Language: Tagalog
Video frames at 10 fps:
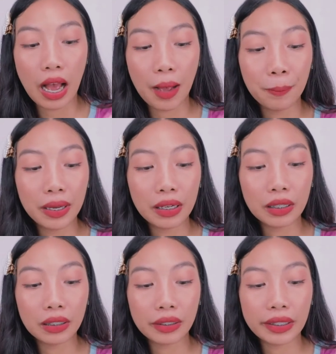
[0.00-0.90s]
habang
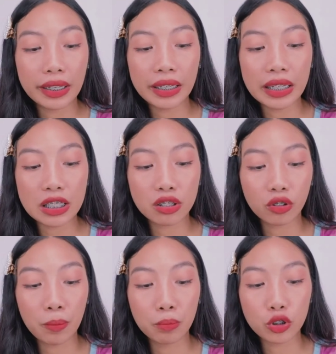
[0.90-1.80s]

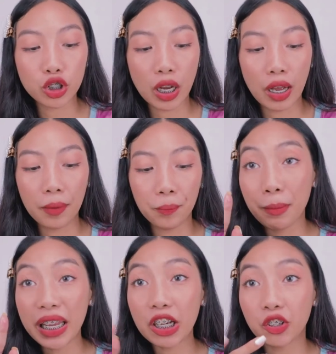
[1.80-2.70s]
ini-scrub mo siya,
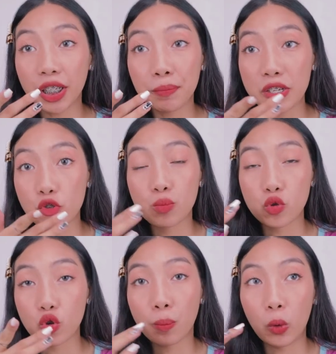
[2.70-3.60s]
may cream na
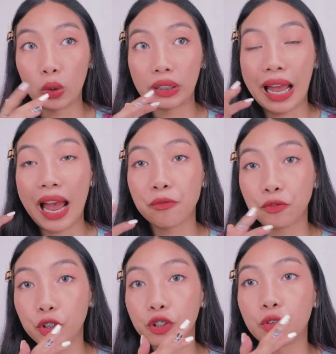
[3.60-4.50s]
sumusuporta.
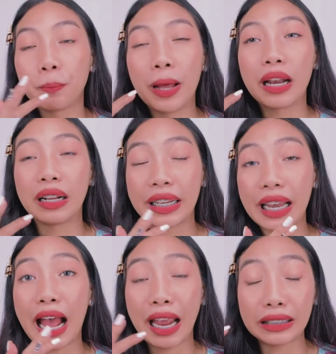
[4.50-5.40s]
After nun, parang
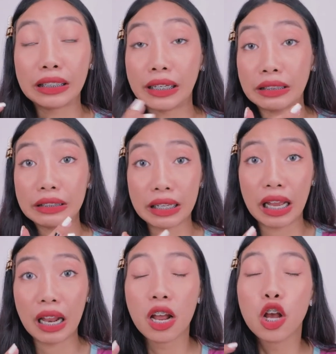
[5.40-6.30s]
hinahydrate
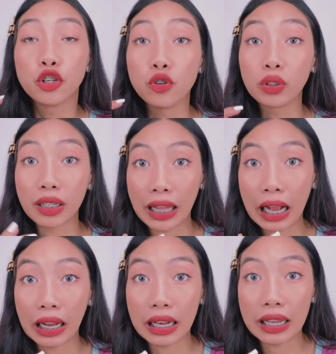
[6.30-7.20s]
niya yung
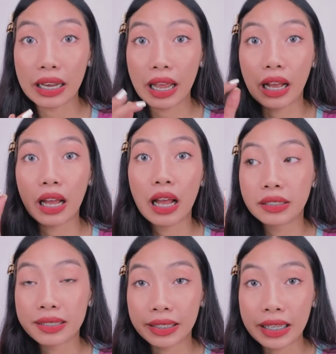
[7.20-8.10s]
natanggalan na
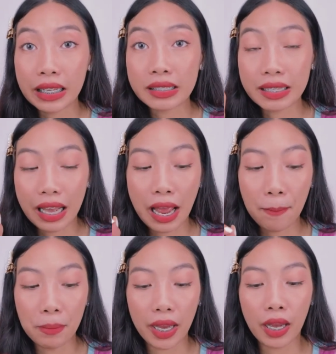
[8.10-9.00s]
skin sa
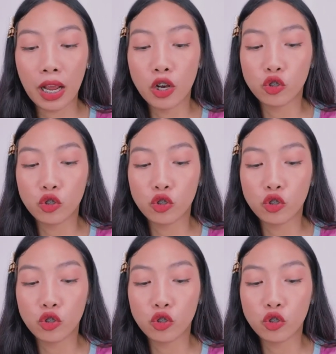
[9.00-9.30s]
labi.